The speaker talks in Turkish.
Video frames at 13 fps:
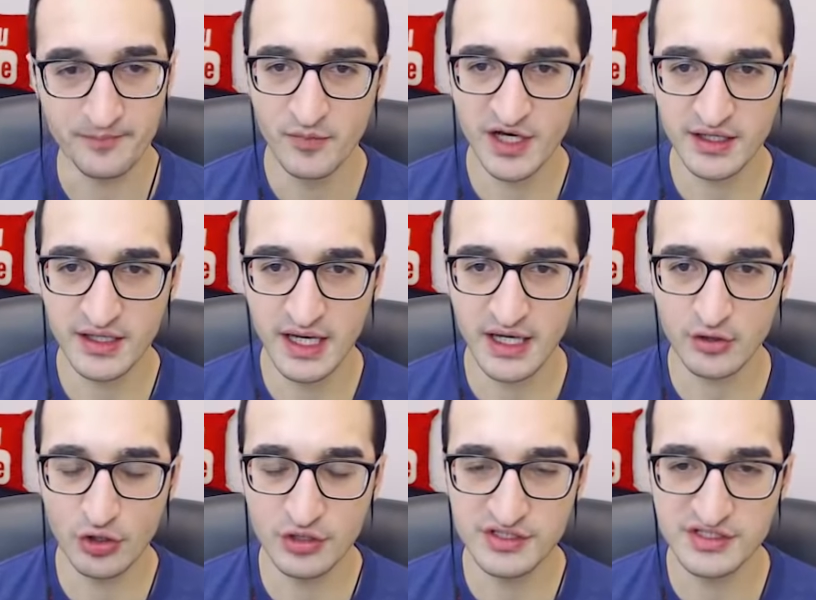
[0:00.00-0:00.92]

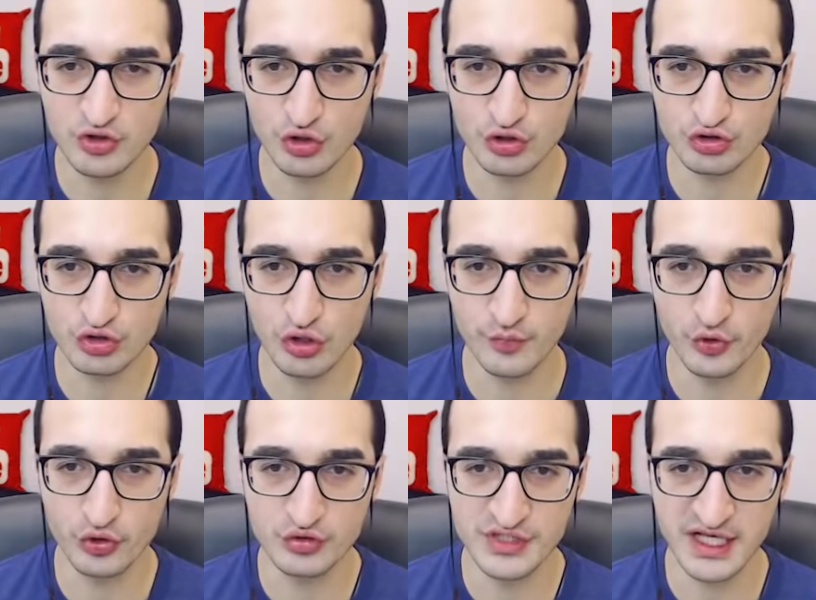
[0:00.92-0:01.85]
Mariano istiyoruz
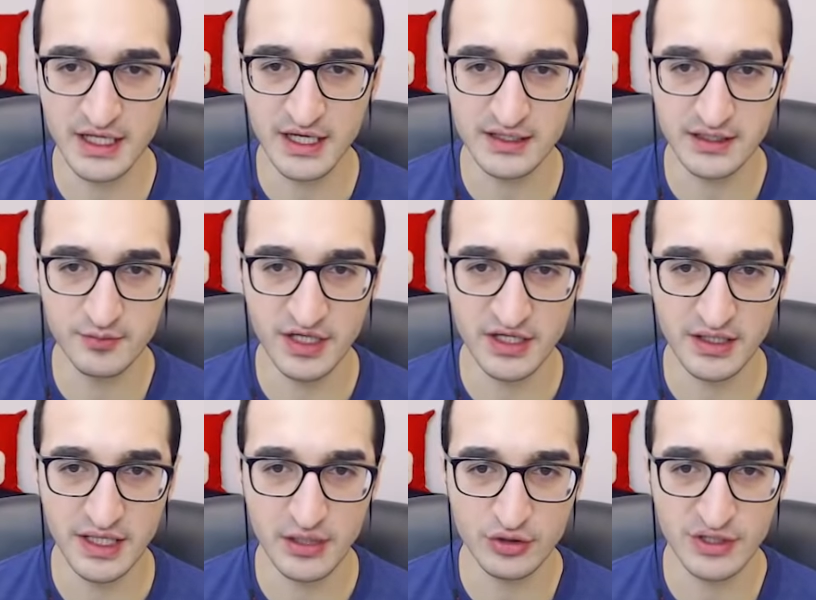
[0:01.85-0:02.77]
topu. Güzel aldık
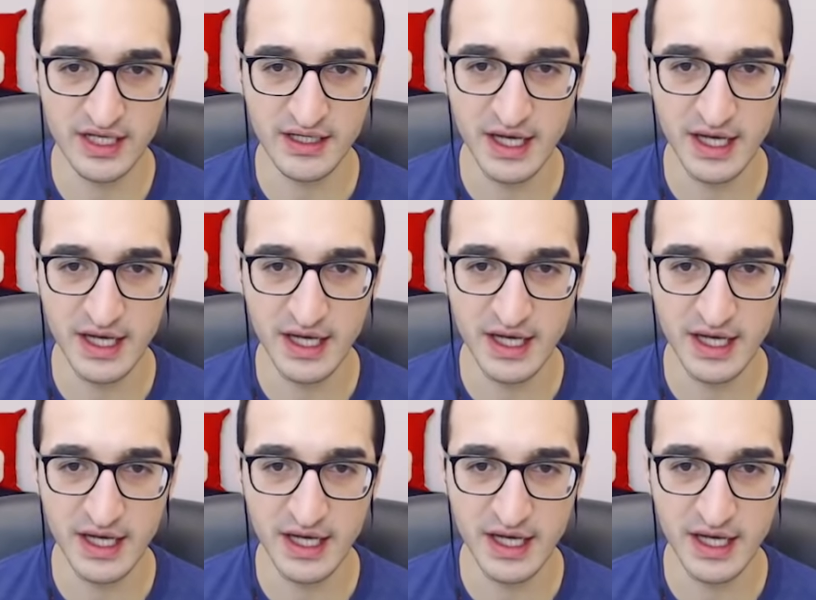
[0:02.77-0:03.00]
Mariano'dan.